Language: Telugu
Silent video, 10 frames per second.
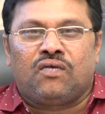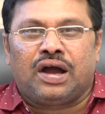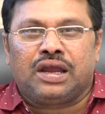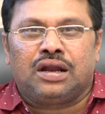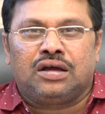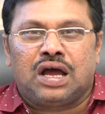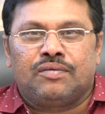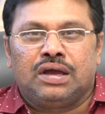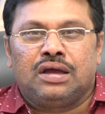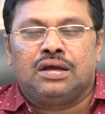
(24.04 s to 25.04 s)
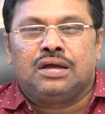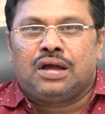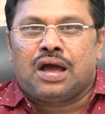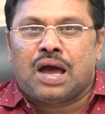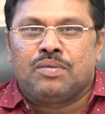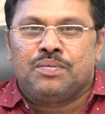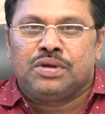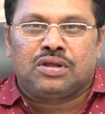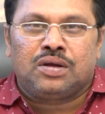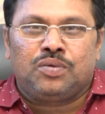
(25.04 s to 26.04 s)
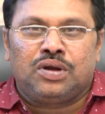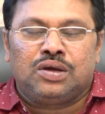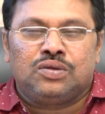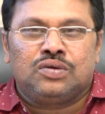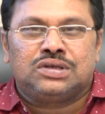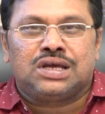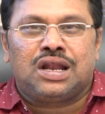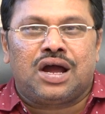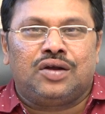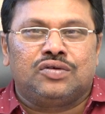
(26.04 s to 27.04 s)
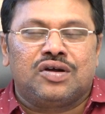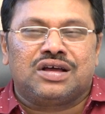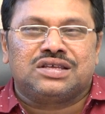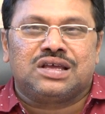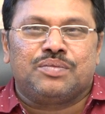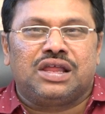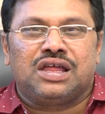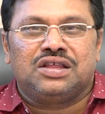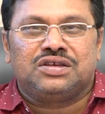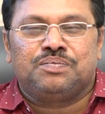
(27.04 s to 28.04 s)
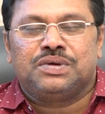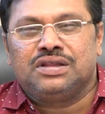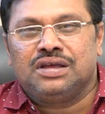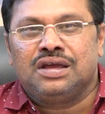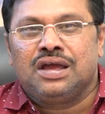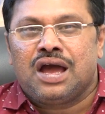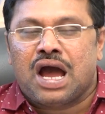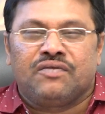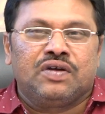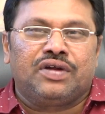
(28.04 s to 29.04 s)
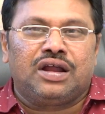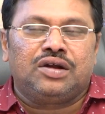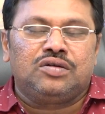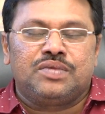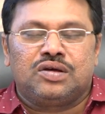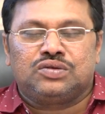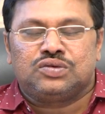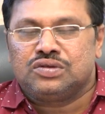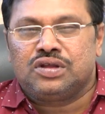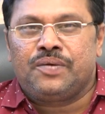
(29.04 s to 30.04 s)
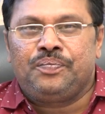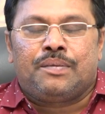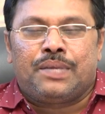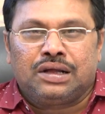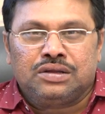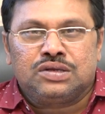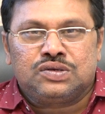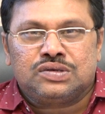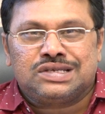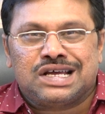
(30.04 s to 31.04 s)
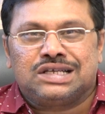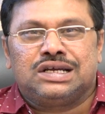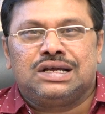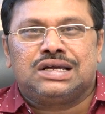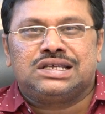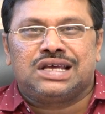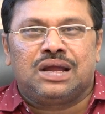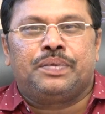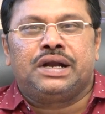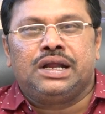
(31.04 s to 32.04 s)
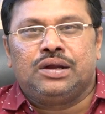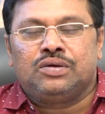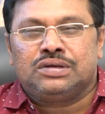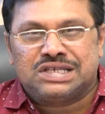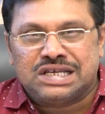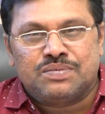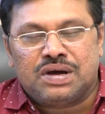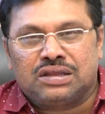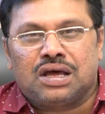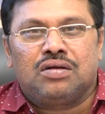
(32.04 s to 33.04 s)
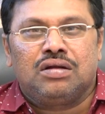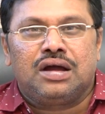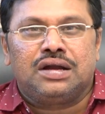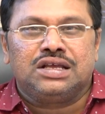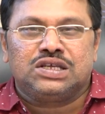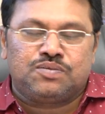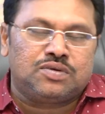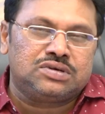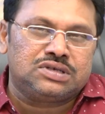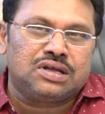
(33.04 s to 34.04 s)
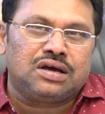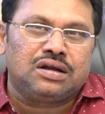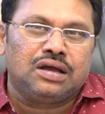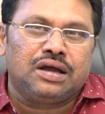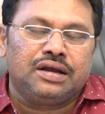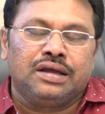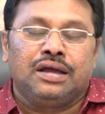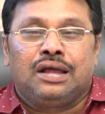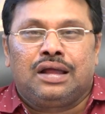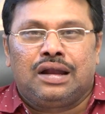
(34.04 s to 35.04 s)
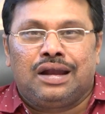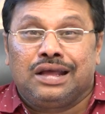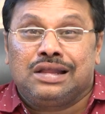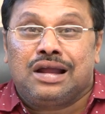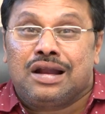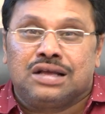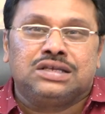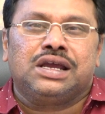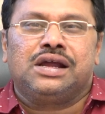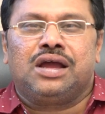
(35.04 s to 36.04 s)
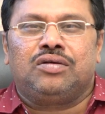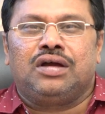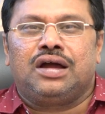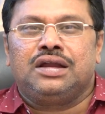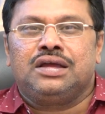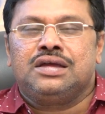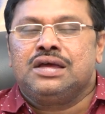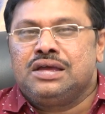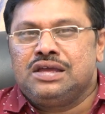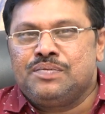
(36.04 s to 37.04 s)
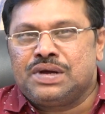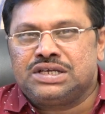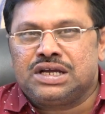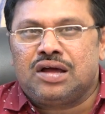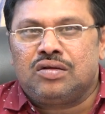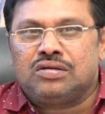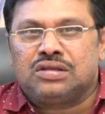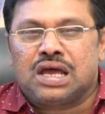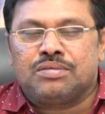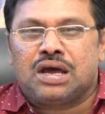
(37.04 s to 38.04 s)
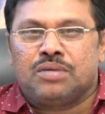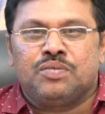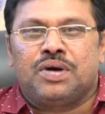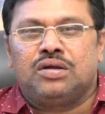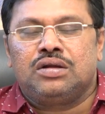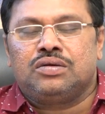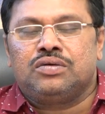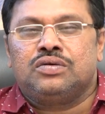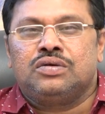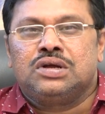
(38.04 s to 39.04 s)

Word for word: వాక్యాలకు ఆమె ఆమె మిత్రపోలేదు చాలా అనూకగా సమాధానం చెప్పింది ఆ వివరాలు ఏంటో మనం చూద్దాం మనకు తెలుసు సహజంగా సెలబ్రిటీలు సినిమా తారలు కానీ స్పోర్ట్స్ తారలు కానీ లేదా రాజకీయ నాయకులు కానీ ఈ మధ్యకాలంలో తాను అభిమానులకు